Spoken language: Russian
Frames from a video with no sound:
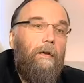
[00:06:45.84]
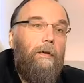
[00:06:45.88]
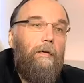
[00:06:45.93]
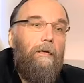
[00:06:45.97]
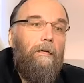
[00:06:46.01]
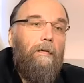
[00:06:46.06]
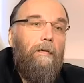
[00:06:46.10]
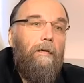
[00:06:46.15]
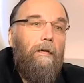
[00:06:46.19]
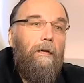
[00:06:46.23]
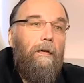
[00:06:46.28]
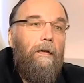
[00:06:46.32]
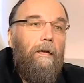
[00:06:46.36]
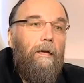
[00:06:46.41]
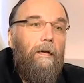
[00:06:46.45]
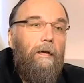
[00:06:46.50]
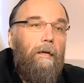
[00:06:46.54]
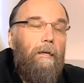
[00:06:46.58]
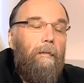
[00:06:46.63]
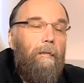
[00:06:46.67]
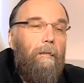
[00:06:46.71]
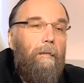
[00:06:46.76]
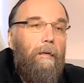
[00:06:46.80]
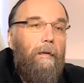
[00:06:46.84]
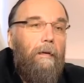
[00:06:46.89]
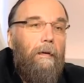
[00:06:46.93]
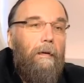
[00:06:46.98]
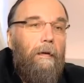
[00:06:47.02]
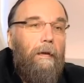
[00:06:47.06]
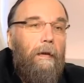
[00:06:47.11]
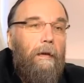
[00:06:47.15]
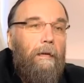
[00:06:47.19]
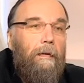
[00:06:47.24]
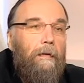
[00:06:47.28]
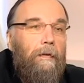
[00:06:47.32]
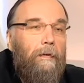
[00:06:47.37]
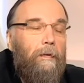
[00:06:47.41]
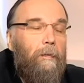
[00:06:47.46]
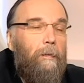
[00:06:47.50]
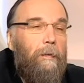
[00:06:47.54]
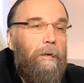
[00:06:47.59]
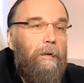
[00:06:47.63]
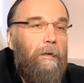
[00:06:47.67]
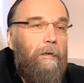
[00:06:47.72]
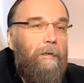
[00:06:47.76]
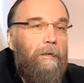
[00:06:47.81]
Вот, э, э,
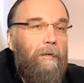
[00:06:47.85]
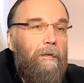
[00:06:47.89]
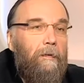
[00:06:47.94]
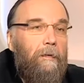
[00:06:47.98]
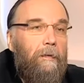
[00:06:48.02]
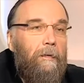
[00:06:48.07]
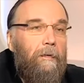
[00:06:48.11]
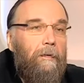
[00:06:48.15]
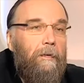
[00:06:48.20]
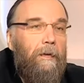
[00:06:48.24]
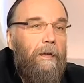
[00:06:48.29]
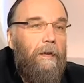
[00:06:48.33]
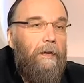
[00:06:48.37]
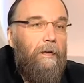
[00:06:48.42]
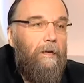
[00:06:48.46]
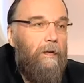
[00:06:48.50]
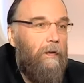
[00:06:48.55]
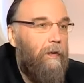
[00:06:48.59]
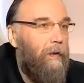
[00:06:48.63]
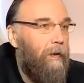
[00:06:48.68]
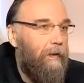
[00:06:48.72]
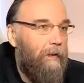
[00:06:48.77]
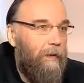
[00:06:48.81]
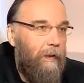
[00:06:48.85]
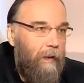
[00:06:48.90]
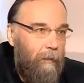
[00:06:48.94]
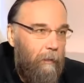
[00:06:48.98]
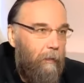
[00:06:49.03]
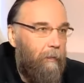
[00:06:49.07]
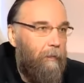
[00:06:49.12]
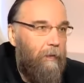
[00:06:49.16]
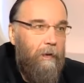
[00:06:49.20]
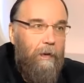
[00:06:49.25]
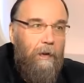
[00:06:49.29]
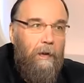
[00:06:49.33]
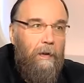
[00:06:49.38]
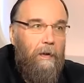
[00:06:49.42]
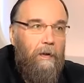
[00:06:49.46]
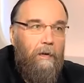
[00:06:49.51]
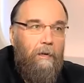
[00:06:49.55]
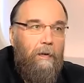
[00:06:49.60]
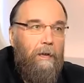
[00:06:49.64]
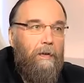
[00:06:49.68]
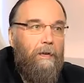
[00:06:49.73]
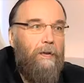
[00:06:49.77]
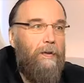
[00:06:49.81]
отец Дмитрий, э, знаете, на самом
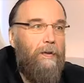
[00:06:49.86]
деле